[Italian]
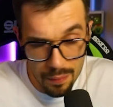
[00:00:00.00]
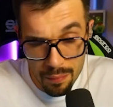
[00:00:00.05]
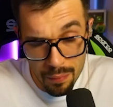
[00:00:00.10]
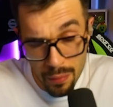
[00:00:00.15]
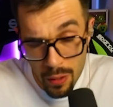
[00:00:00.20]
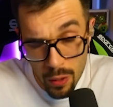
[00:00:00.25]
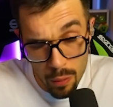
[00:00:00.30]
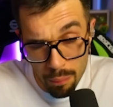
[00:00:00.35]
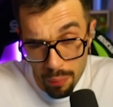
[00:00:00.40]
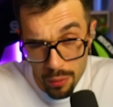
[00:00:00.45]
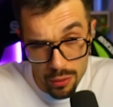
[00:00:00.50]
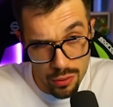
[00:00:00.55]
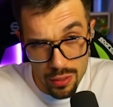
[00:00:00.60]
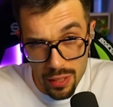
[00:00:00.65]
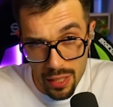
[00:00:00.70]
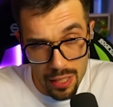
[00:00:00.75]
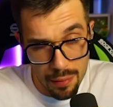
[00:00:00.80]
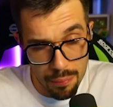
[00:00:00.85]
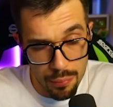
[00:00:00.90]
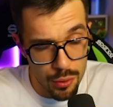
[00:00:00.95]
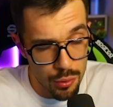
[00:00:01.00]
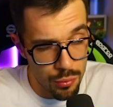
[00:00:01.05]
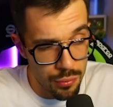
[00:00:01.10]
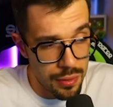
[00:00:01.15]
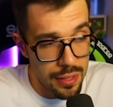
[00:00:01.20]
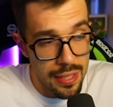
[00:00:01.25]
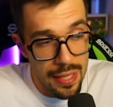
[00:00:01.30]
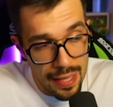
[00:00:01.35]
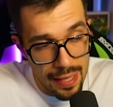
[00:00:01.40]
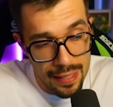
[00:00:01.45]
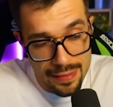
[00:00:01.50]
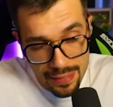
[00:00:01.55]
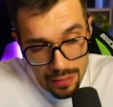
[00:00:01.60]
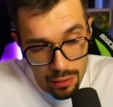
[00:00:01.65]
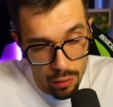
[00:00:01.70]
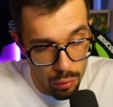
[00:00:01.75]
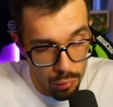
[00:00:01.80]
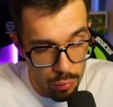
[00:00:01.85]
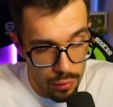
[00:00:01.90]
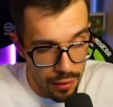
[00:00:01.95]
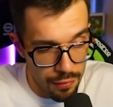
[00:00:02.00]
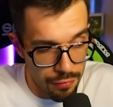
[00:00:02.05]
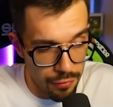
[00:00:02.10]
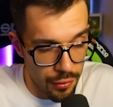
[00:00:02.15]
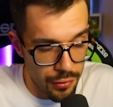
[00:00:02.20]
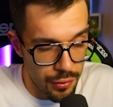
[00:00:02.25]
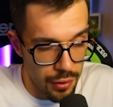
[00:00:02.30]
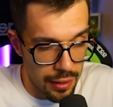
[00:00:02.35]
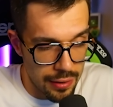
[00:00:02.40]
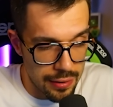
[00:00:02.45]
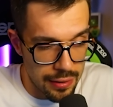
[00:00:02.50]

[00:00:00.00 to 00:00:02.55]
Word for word: ma non posso darle più di un D e la tengo comunque in fondo alla